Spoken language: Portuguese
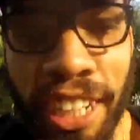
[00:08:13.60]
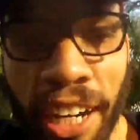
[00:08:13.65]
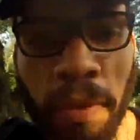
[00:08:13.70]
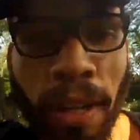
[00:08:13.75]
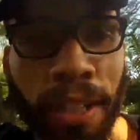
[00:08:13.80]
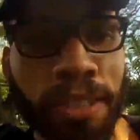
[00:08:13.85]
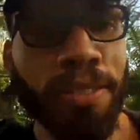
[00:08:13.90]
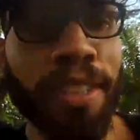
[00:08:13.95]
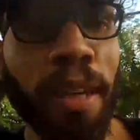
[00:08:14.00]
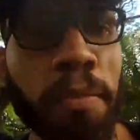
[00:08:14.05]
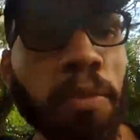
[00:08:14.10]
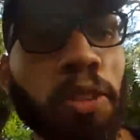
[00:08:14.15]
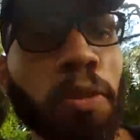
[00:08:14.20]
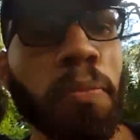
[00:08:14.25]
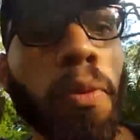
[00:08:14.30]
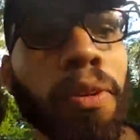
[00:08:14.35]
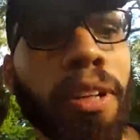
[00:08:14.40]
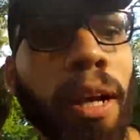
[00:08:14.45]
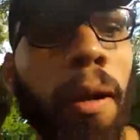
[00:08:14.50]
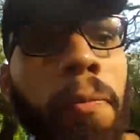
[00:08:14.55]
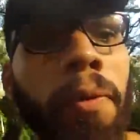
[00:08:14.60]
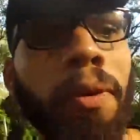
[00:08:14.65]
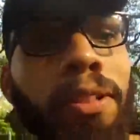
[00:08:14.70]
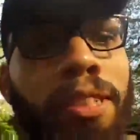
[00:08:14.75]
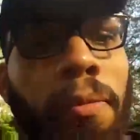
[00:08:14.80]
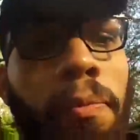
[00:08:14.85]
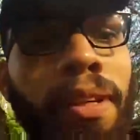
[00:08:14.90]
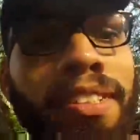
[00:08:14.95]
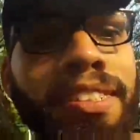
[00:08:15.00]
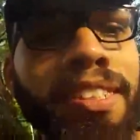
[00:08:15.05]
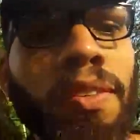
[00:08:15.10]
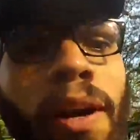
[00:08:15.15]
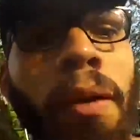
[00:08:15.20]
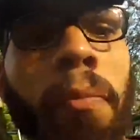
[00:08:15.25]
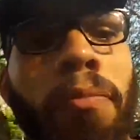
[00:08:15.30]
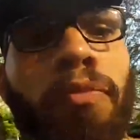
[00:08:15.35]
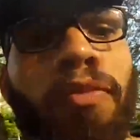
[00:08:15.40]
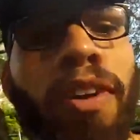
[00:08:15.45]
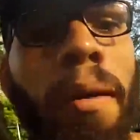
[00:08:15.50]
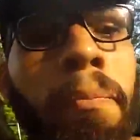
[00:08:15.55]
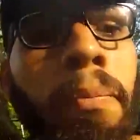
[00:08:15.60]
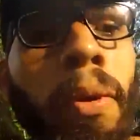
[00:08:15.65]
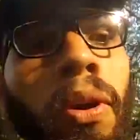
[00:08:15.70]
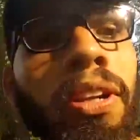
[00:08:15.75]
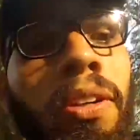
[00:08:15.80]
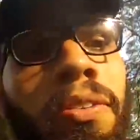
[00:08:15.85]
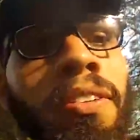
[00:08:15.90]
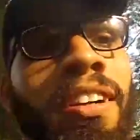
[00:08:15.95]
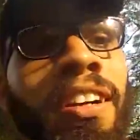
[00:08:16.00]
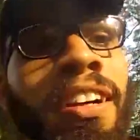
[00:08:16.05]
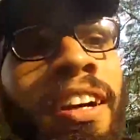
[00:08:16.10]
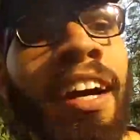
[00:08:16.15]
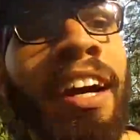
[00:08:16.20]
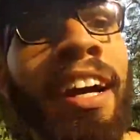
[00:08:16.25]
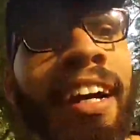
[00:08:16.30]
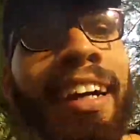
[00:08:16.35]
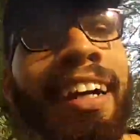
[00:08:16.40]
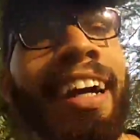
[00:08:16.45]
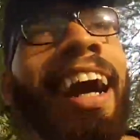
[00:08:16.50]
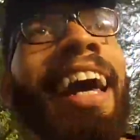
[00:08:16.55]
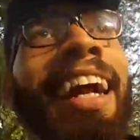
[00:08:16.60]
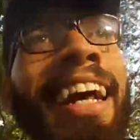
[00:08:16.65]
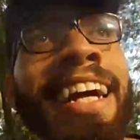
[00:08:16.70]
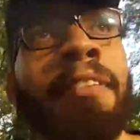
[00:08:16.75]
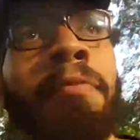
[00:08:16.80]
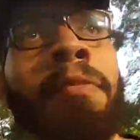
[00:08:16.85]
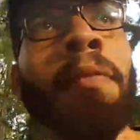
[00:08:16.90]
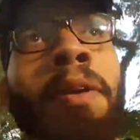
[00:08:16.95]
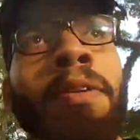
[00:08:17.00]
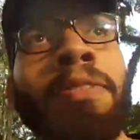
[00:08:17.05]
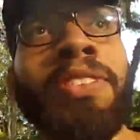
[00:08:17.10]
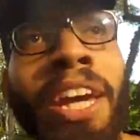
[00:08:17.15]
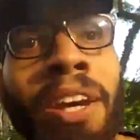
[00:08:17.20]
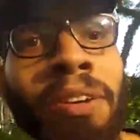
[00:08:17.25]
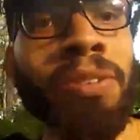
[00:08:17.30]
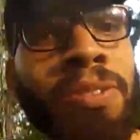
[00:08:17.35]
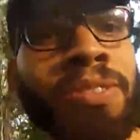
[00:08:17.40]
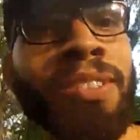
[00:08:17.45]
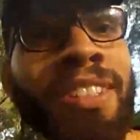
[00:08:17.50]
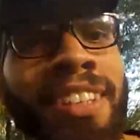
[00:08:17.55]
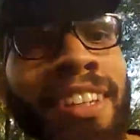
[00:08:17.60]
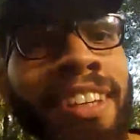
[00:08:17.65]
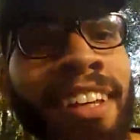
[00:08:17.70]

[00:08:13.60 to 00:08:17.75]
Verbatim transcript: de aquático tá muito bom, que parou de aparecer um vapório. Caramba, meu Deus.